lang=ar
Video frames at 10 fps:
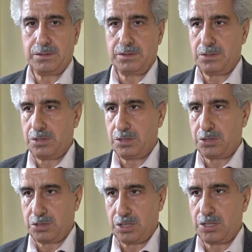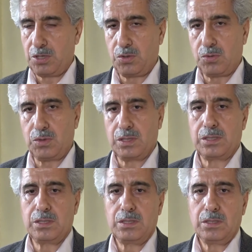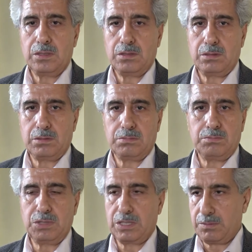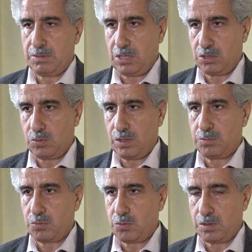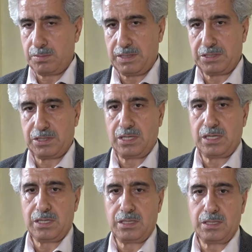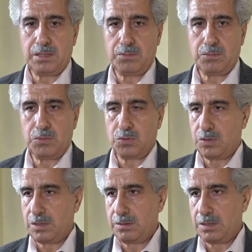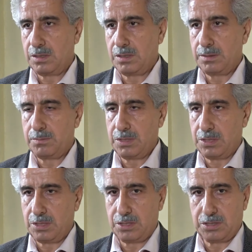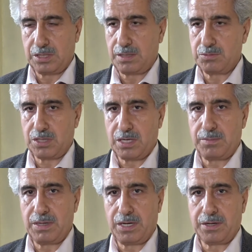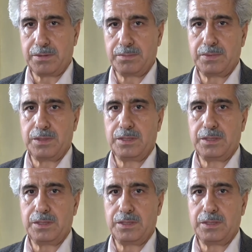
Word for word: للشأن الحقوقي بدءا من العدوان مرورا بالاحتلال مرورا بارتكاب جرائم الحرب